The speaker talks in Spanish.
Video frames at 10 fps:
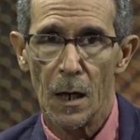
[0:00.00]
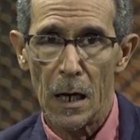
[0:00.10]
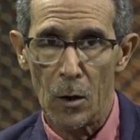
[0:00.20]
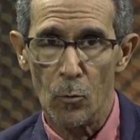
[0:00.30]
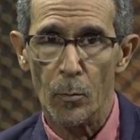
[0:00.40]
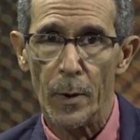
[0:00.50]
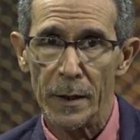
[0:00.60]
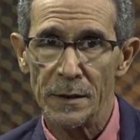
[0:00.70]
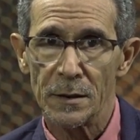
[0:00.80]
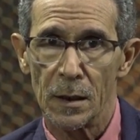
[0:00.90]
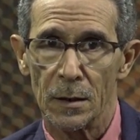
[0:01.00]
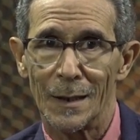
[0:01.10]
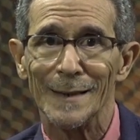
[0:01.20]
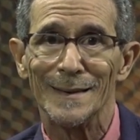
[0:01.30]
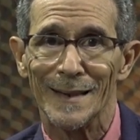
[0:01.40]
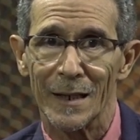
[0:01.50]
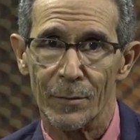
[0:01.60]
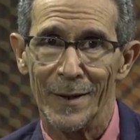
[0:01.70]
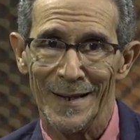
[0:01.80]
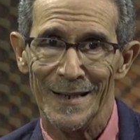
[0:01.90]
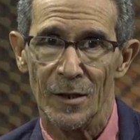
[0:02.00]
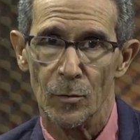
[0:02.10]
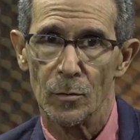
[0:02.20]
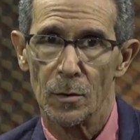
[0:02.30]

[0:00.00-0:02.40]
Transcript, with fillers: a un país que está intervenido